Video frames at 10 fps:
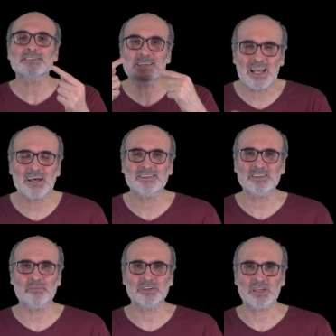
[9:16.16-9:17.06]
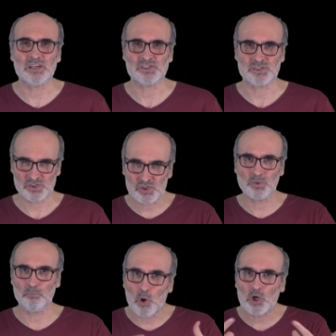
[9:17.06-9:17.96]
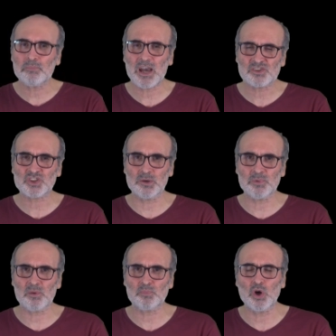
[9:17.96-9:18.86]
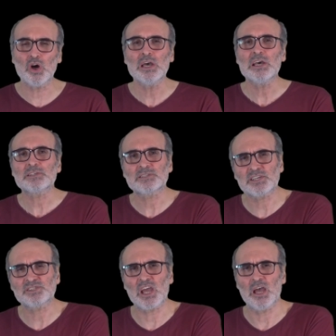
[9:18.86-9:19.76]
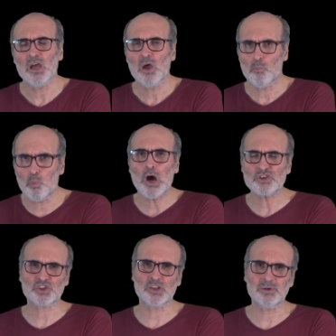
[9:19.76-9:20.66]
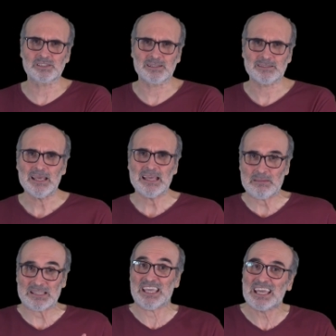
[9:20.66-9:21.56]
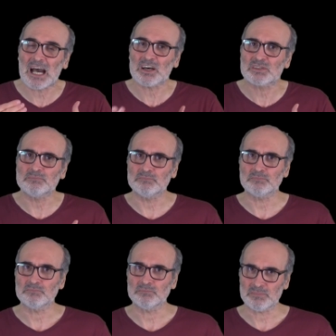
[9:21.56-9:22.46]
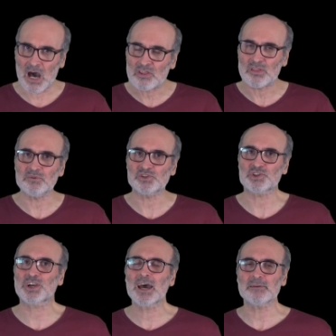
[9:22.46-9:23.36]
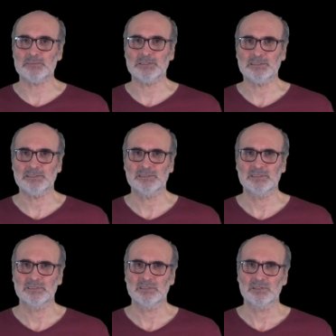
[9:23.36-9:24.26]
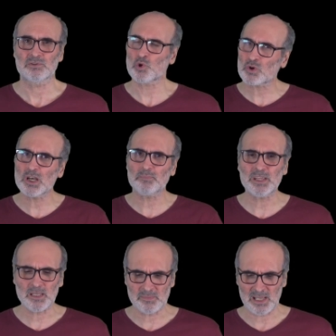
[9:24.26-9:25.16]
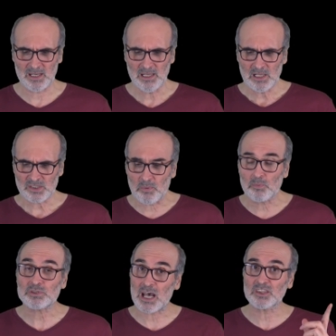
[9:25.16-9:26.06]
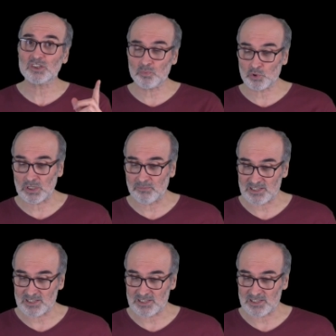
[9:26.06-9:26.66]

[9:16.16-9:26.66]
Selahattin Demirtaş çıkıp böyle bir açıklama yapıyor. Sizce bu açıklamadan geri adım anlamı çıkar mı? Çok garip değil mi ya? Tabii sadece bu değil.